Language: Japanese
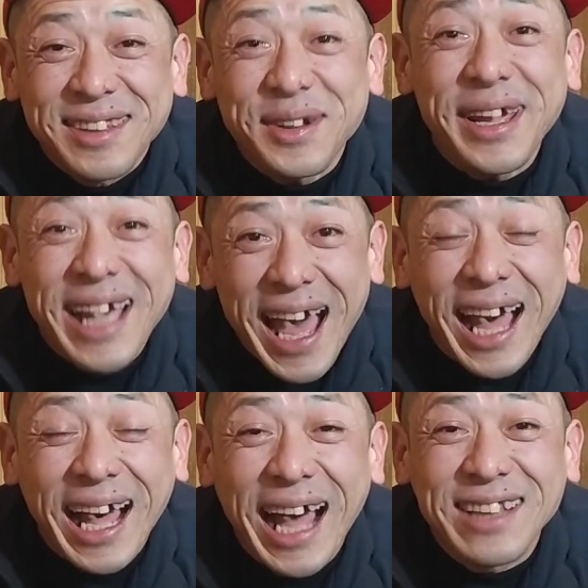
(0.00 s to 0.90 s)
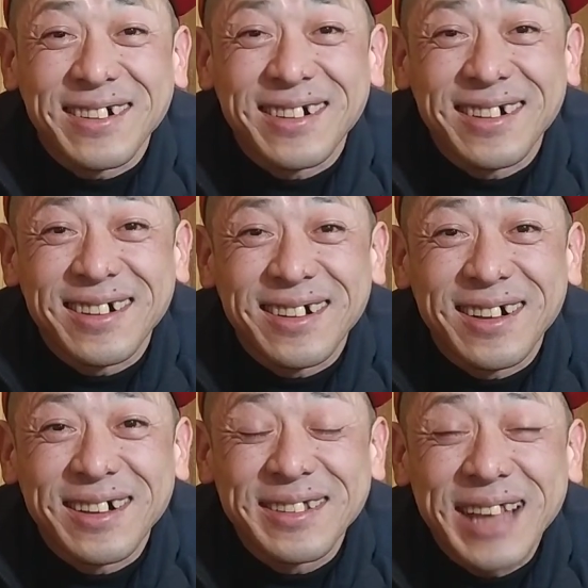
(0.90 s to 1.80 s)
それが、あ
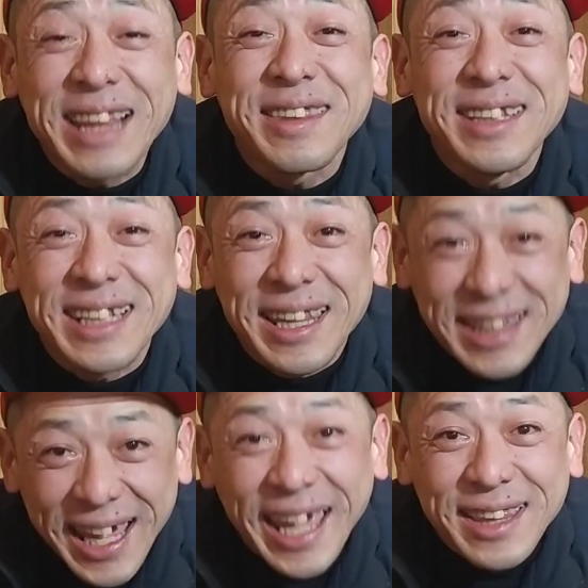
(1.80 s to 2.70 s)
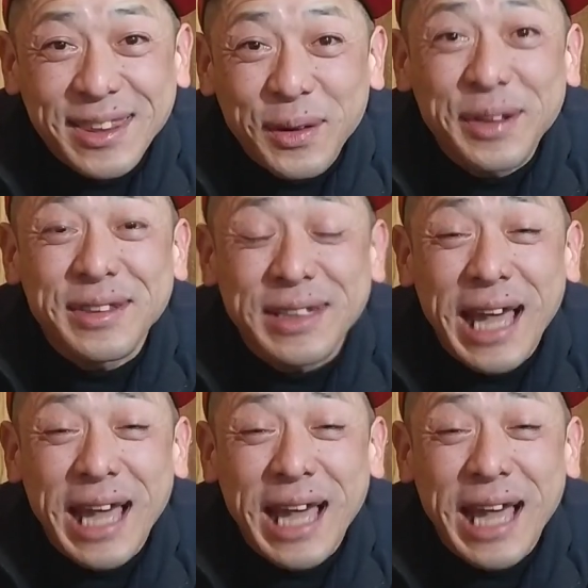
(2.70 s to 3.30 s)
のー、夏にですね、取り、